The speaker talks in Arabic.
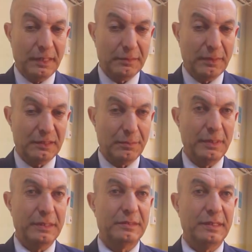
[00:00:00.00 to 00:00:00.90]
بعدما
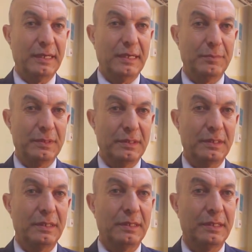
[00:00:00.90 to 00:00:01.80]
تم الانتهاء
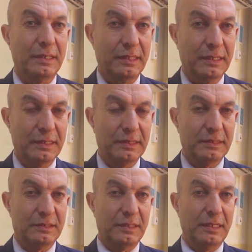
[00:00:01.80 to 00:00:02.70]
من
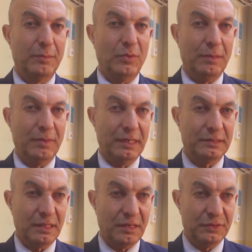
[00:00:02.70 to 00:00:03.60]
آه، استلام
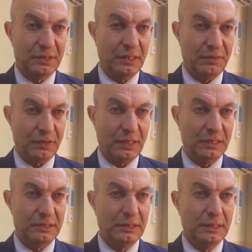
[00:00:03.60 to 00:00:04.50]
معاملات إضافة
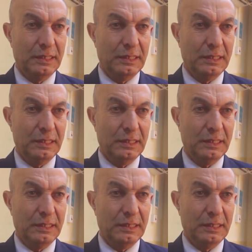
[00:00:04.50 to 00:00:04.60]
الأفراد